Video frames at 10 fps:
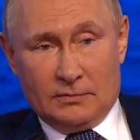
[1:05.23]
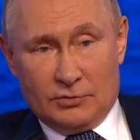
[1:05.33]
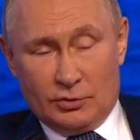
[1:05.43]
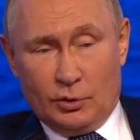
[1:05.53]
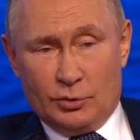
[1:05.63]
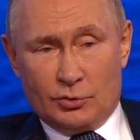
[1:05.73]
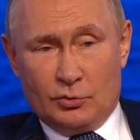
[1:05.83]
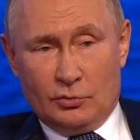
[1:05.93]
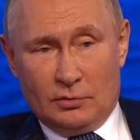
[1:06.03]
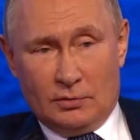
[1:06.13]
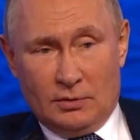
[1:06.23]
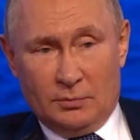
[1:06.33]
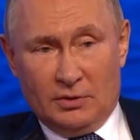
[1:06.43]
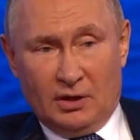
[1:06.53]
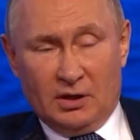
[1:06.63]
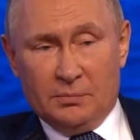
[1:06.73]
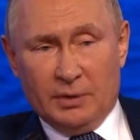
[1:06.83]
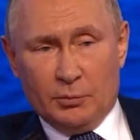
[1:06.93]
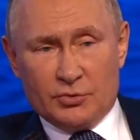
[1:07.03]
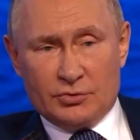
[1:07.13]
считают, что им и такие
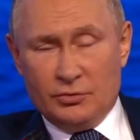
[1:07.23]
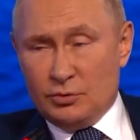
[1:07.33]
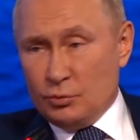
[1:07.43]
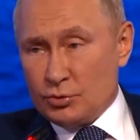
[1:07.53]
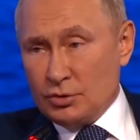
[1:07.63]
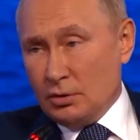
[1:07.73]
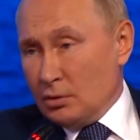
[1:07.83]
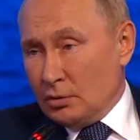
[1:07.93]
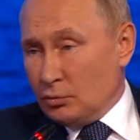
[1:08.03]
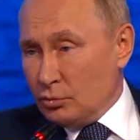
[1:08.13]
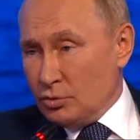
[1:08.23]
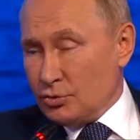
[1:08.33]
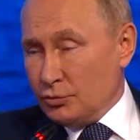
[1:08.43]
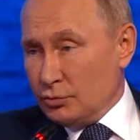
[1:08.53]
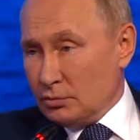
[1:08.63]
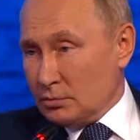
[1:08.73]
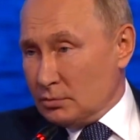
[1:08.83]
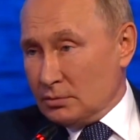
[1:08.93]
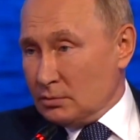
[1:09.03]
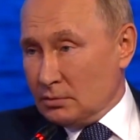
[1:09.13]
преимущества не нужны. Но ничего,
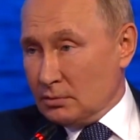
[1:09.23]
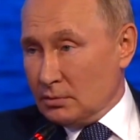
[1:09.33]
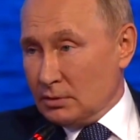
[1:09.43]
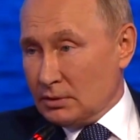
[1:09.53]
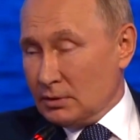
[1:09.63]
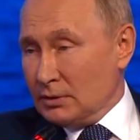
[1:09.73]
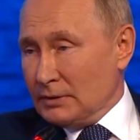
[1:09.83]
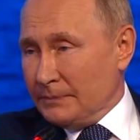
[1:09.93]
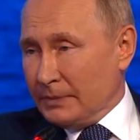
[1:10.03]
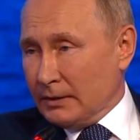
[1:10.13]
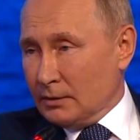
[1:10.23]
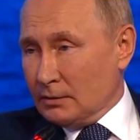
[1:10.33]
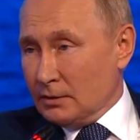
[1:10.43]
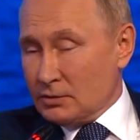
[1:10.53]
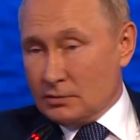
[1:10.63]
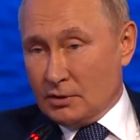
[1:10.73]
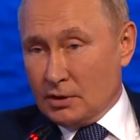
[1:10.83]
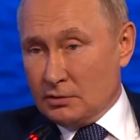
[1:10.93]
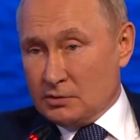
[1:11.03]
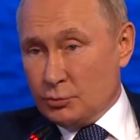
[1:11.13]
э, это э, нас
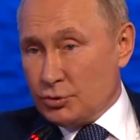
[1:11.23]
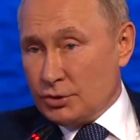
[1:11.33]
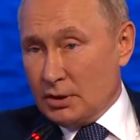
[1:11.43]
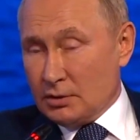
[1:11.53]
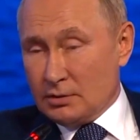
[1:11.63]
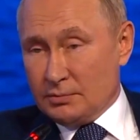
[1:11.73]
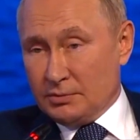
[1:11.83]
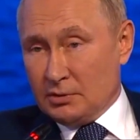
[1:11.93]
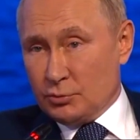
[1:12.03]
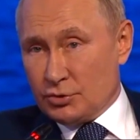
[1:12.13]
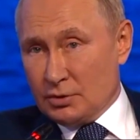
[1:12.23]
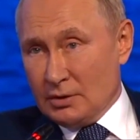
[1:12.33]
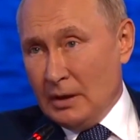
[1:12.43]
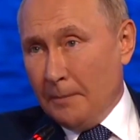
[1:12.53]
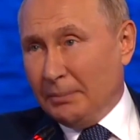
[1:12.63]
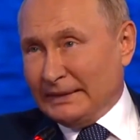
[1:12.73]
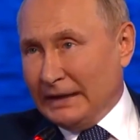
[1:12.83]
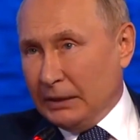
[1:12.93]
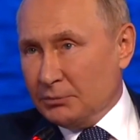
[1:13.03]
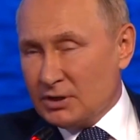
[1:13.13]
никак не смущает, потому что
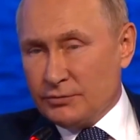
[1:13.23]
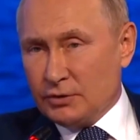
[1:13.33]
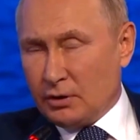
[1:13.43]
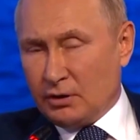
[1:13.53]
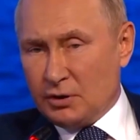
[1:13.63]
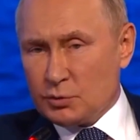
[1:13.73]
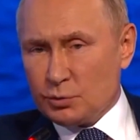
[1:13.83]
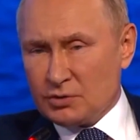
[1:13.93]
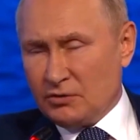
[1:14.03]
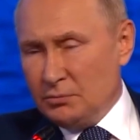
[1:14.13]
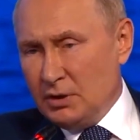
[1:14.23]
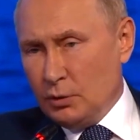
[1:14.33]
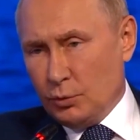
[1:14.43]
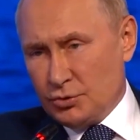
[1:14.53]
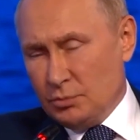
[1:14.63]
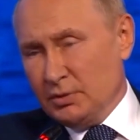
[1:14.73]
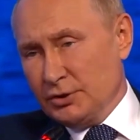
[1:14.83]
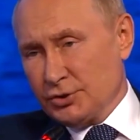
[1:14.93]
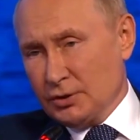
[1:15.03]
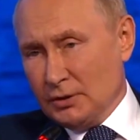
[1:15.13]
потребность в энергоресурсах в мире очень
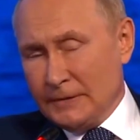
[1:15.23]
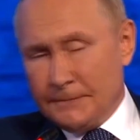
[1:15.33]
большая.